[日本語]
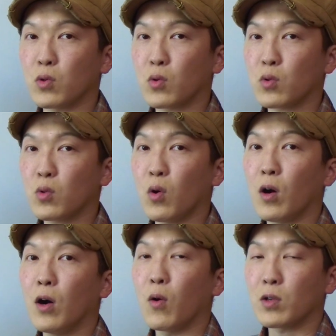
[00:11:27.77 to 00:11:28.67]
いうこと
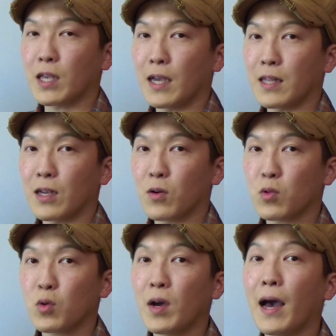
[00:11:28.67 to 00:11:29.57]
を抑えていく
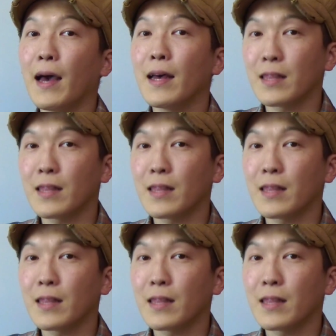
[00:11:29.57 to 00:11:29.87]
ことが